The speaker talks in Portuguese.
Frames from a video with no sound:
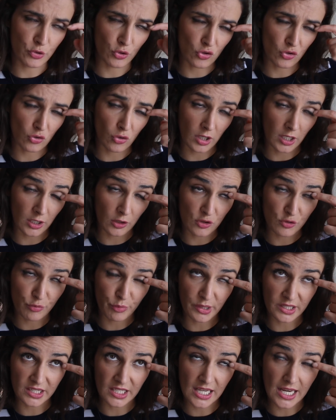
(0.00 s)
pessoas com quem não se
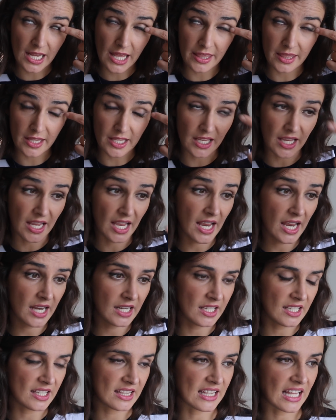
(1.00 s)
partilha
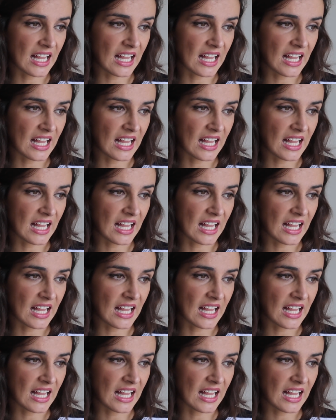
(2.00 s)
ADN e